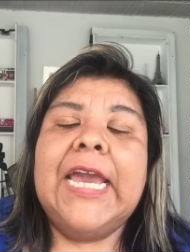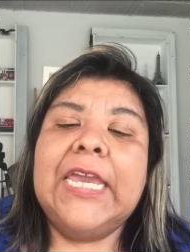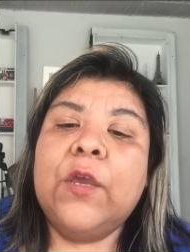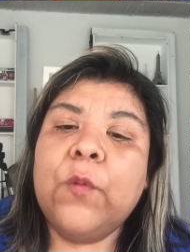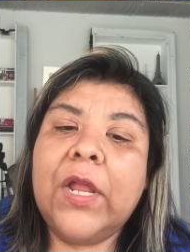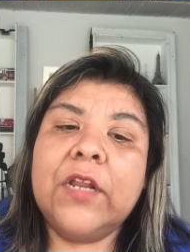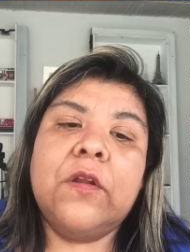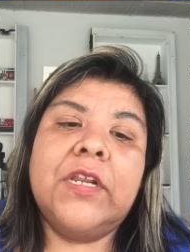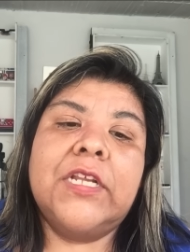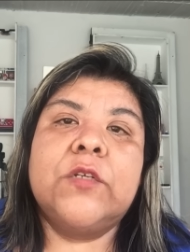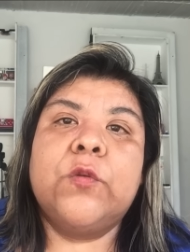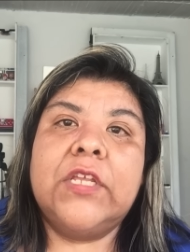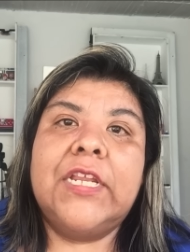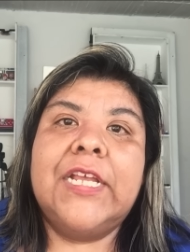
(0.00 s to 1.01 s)
Igual con las
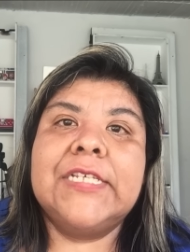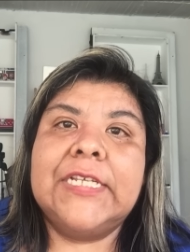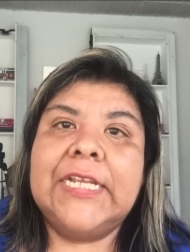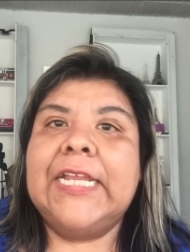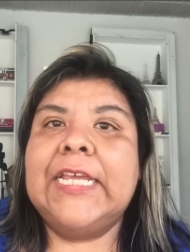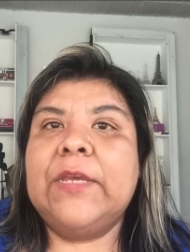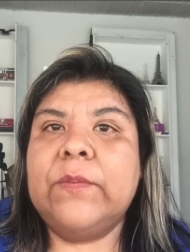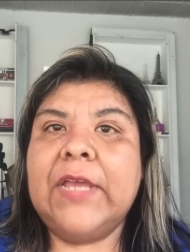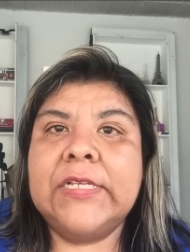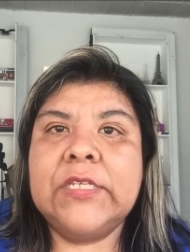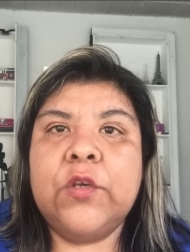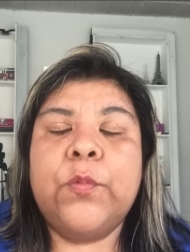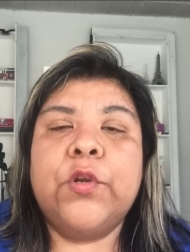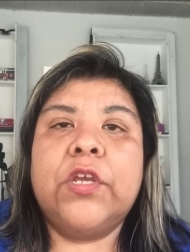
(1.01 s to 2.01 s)
rutinas en el
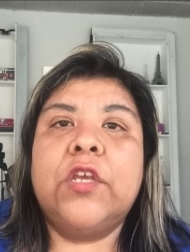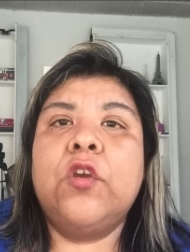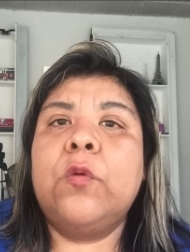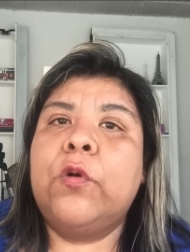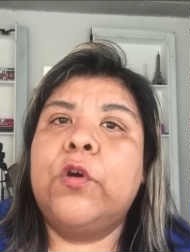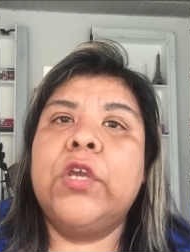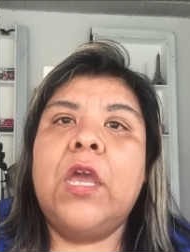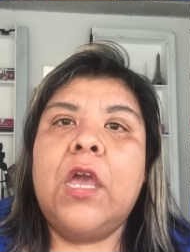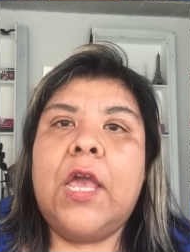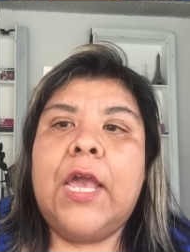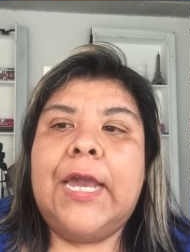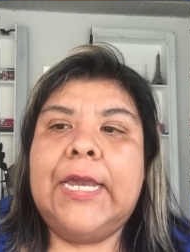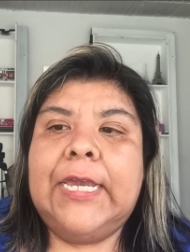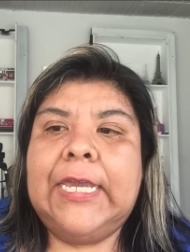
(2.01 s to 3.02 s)
gimnasio, porque yo voy
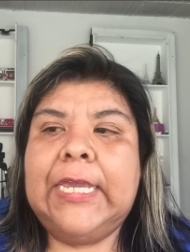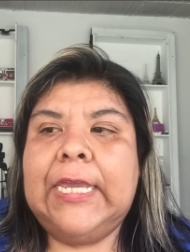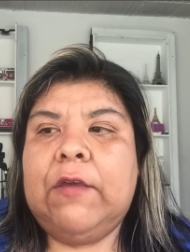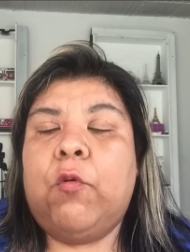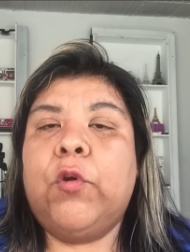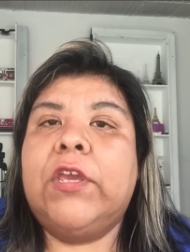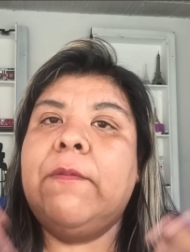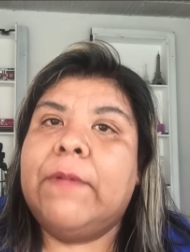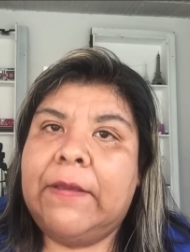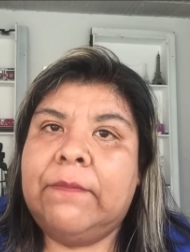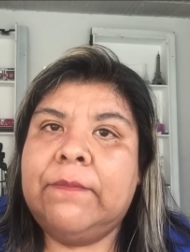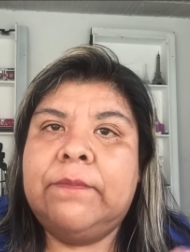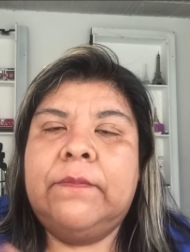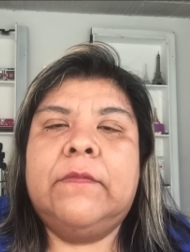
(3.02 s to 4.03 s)
eh, o
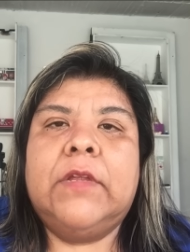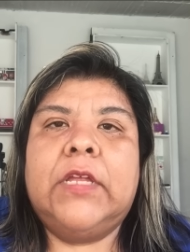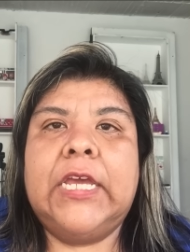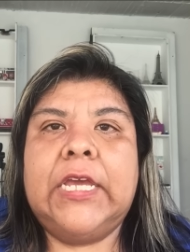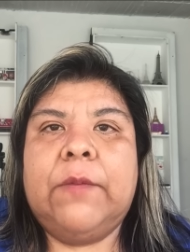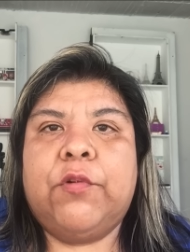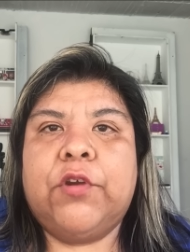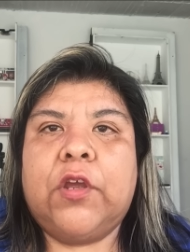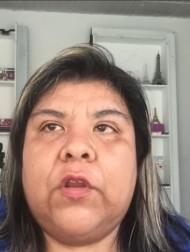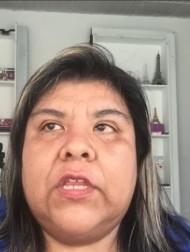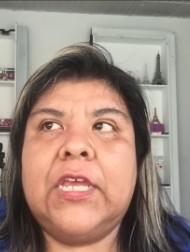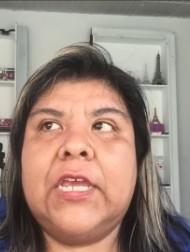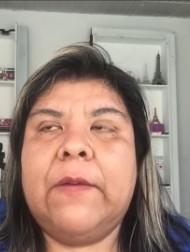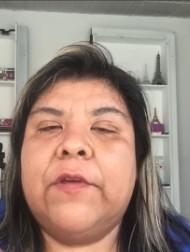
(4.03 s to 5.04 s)
iba, eh, porque
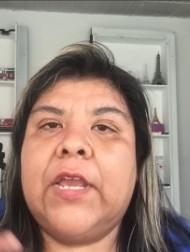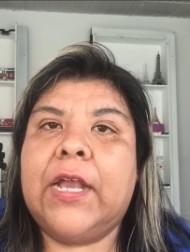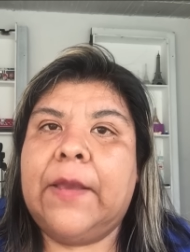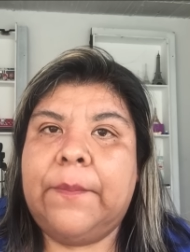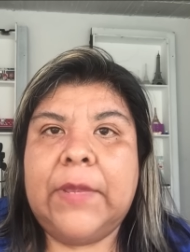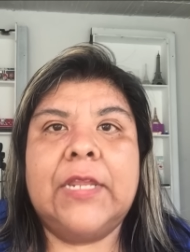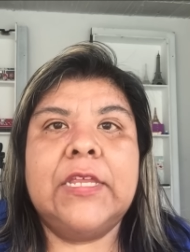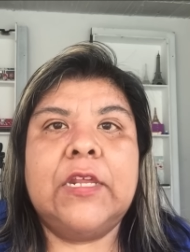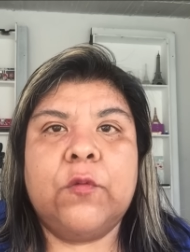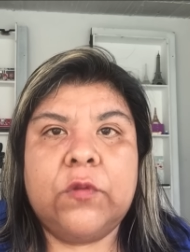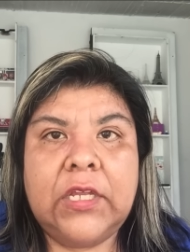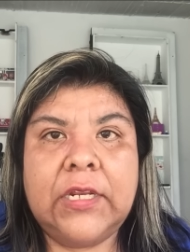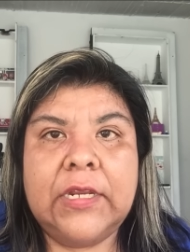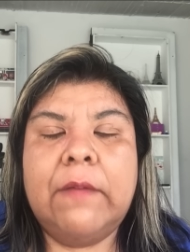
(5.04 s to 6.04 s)
ahorita ya voy a cambiar de
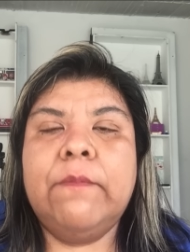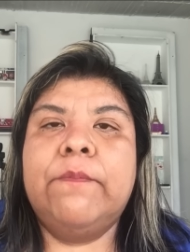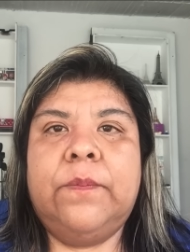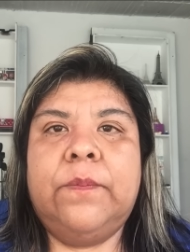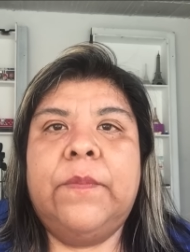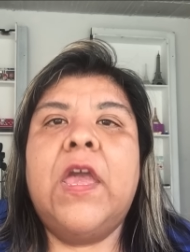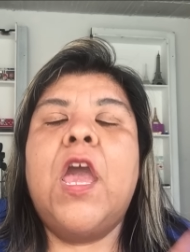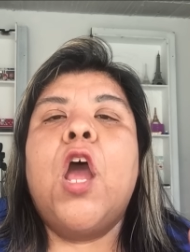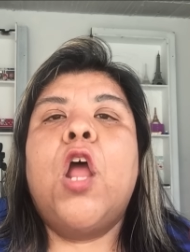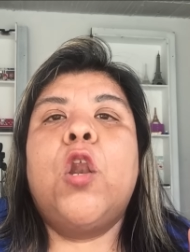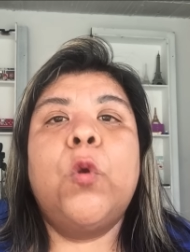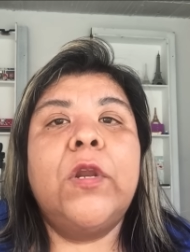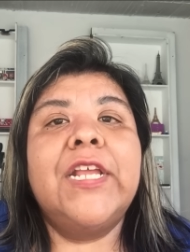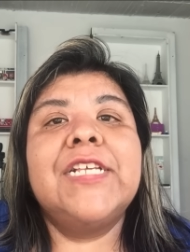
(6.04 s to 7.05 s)
rutina.
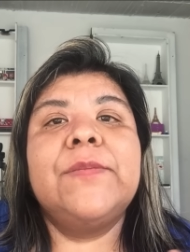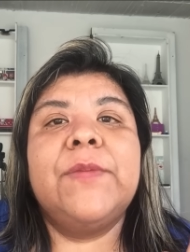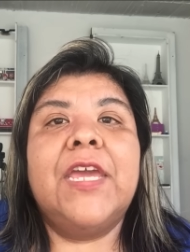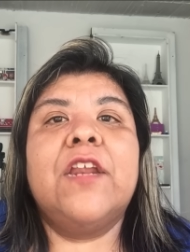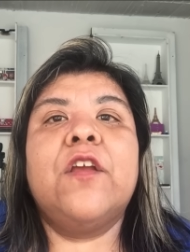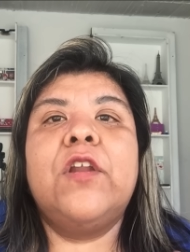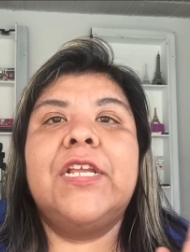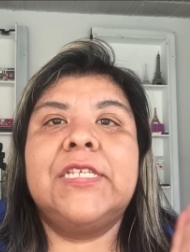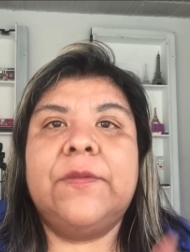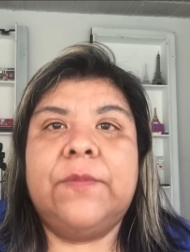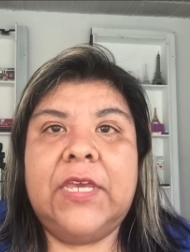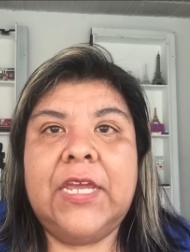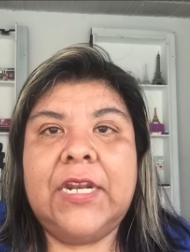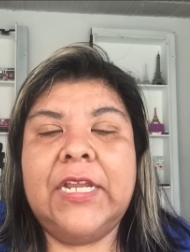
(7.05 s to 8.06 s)
Lunes, miércoles y
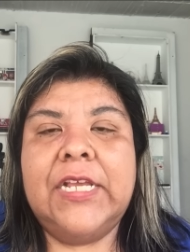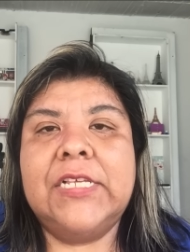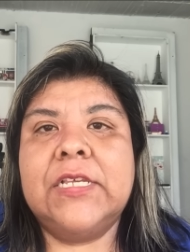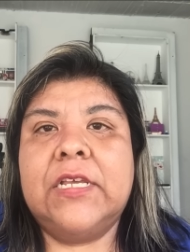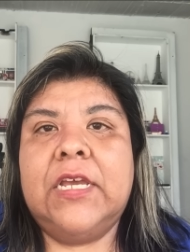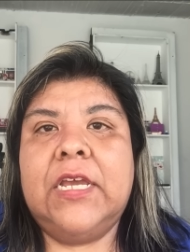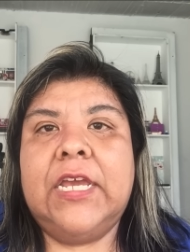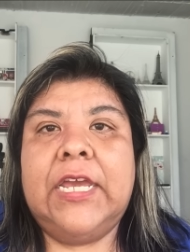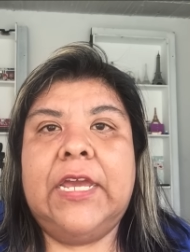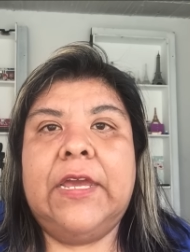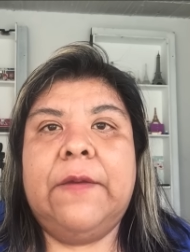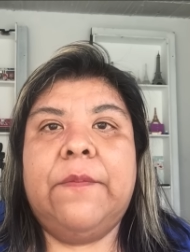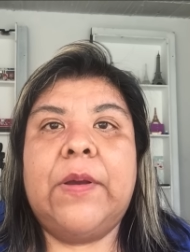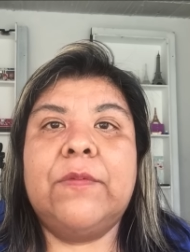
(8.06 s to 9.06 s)
viernes
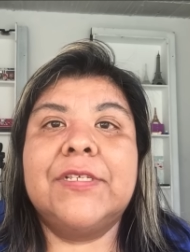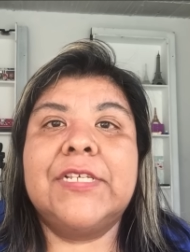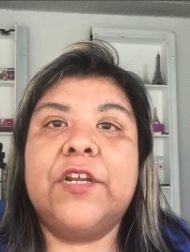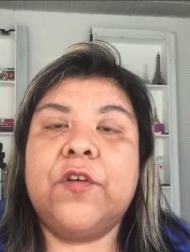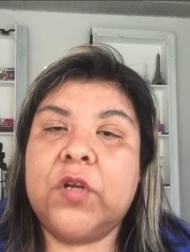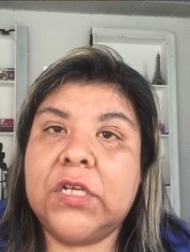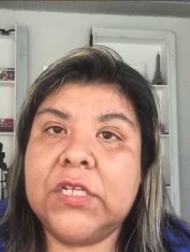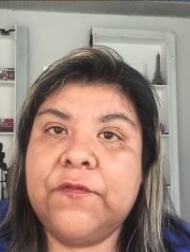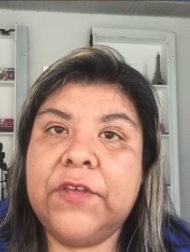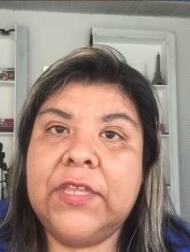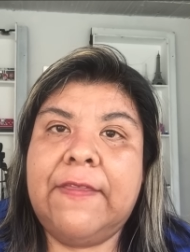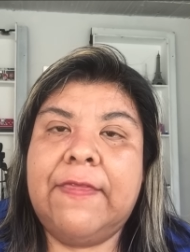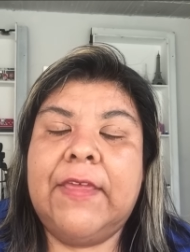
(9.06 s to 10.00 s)
eh, vamos al CrossFit.